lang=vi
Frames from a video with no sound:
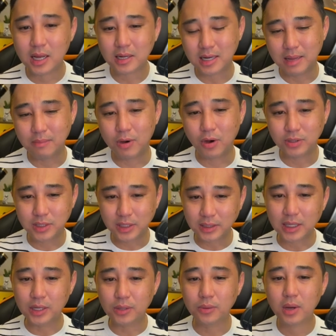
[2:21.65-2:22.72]
để mà họ chi
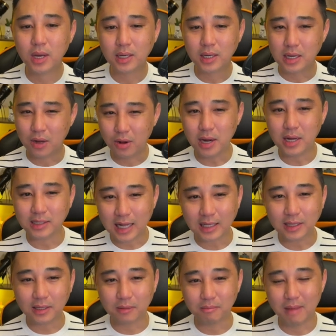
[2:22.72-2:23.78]
tiêu thì đó là
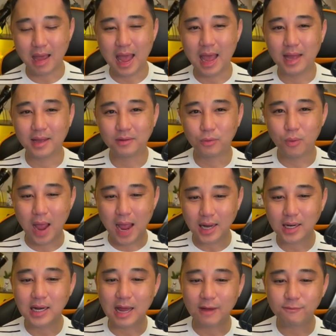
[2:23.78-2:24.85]
cách mà quản
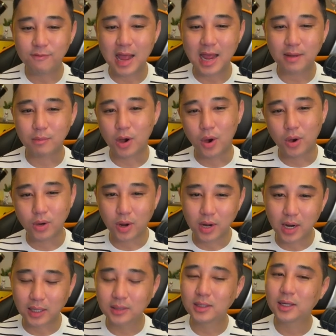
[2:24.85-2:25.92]
lý lạm phát mà họ nói
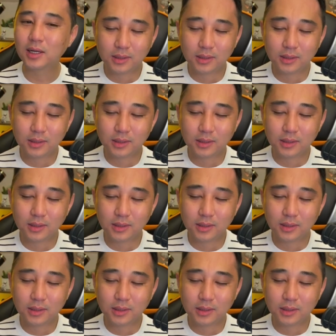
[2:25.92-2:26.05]
đến